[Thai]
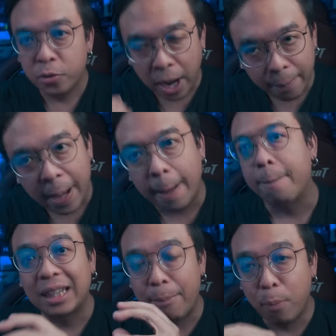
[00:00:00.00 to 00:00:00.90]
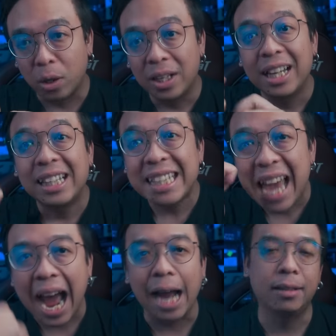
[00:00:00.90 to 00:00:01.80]
ดราม่าแต่บท
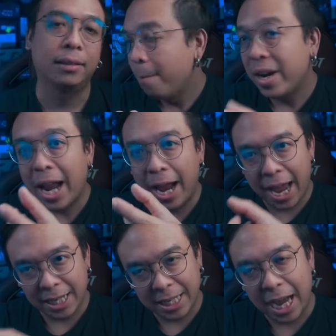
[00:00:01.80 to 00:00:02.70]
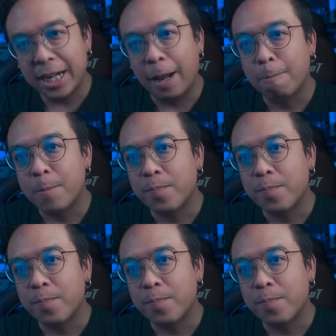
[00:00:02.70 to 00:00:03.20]
ยากเหมือนหนังแอคชั่นอะ